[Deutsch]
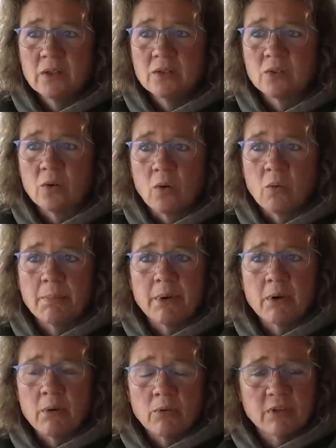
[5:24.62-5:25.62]
So,
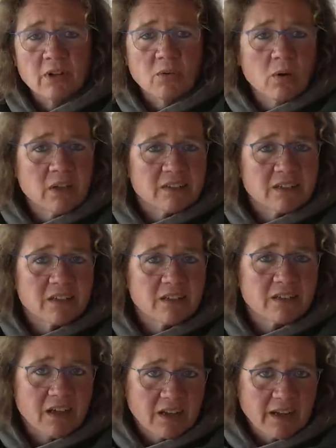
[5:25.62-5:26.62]
äh, unseren Hunden sieht
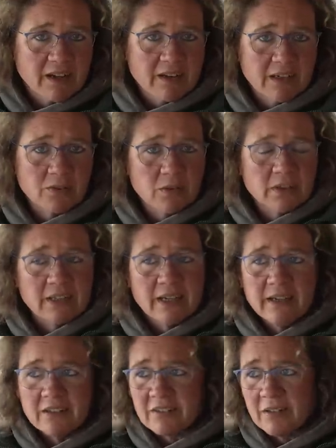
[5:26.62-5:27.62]
die Sachlage natürlich
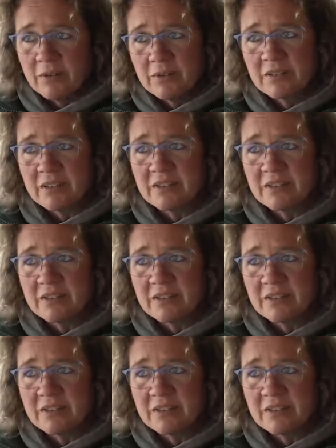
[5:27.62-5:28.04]
anders aus.